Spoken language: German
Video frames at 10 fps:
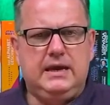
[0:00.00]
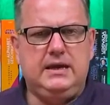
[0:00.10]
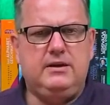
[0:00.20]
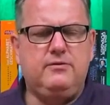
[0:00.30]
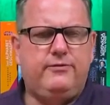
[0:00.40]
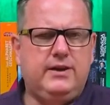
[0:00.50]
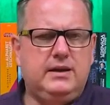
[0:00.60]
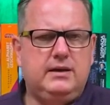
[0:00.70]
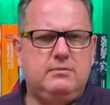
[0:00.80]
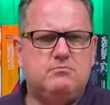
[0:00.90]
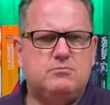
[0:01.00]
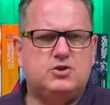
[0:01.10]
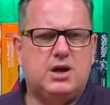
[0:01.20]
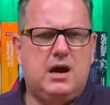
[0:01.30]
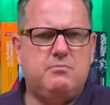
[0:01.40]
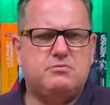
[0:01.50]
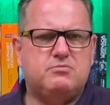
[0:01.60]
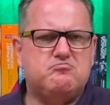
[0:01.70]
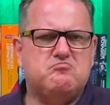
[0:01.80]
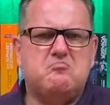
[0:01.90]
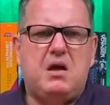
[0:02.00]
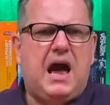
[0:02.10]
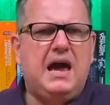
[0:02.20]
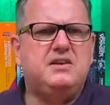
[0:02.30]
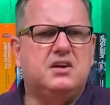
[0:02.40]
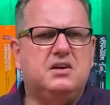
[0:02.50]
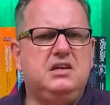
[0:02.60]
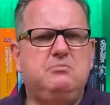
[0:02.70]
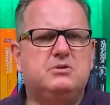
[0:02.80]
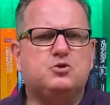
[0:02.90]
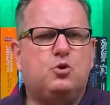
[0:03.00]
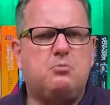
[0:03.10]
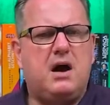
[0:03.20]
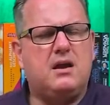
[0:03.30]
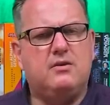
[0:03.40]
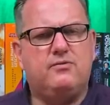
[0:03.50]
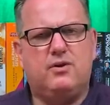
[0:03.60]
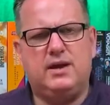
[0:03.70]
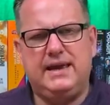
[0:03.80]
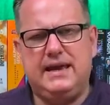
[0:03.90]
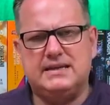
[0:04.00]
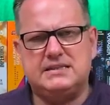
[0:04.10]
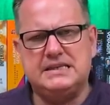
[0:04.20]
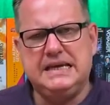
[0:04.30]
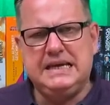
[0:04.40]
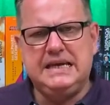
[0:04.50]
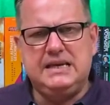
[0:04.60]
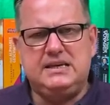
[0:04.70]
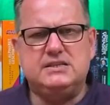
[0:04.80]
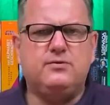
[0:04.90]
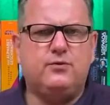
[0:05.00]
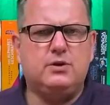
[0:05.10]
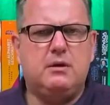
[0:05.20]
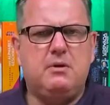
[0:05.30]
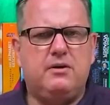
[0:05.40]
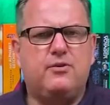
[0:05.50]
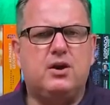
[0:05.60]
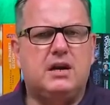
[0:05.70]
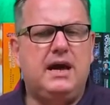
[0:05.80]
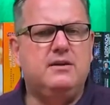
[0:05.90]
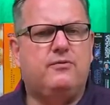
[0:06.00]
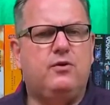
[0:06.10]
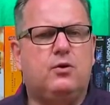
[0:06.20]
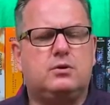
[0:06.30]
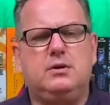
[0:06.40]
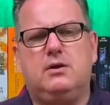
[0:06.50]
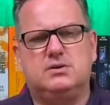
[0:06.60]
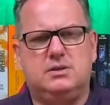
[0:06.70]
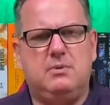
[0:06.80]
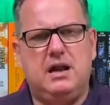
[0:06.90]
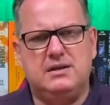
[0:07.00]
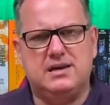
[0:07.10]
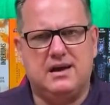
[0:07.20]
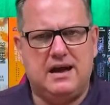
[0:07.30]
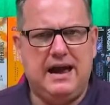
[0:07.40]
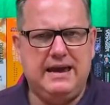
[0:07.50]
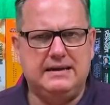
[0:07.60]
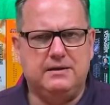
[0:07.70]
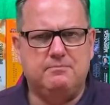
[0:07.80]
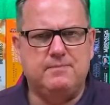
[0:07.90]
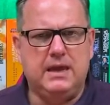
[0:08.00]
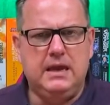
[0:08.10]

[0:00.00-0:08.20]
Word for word: Eden Finlay schreibt heitere Liebesromane voller Herz, die sich wunderbar für kleine Fluchten aus dem Alltag eignen.